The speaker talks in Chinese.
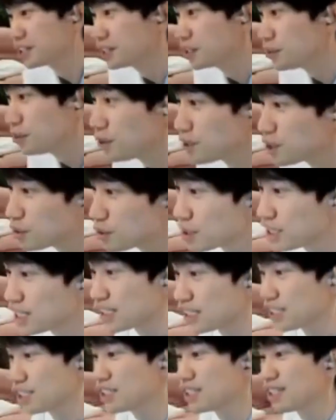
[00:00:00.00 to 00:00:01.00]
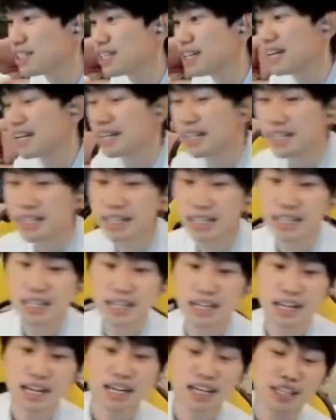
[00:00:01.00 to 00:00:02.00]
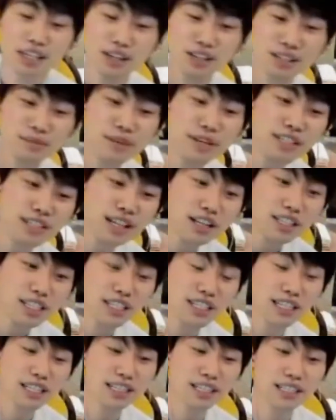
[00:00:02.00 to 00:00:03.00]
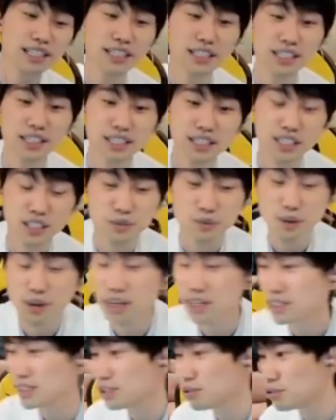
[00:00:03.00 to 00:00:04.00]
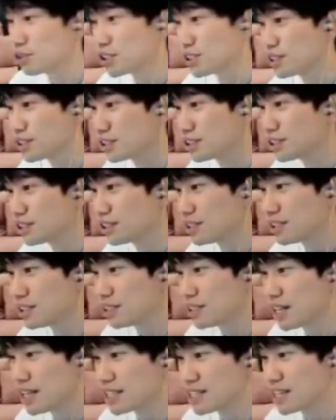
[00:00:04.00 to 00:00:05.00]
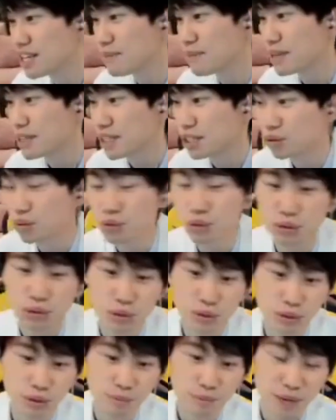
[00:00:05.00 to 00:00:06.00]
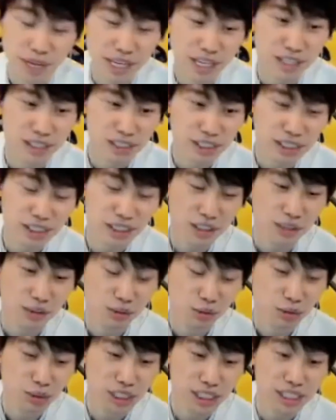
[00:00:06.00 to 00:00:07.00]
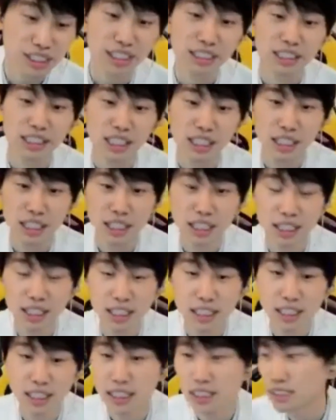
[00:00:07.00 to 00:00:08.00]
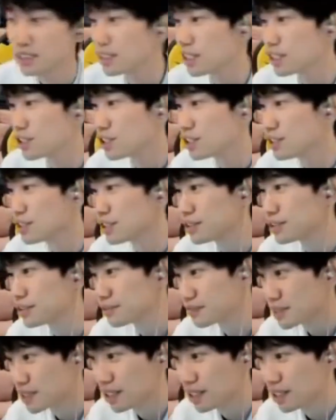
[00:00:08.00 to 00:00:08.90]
我一直很想进世界赛。然后你们也知道，今年这个情况就是，LCK 每年都有培养新很多新人的，但是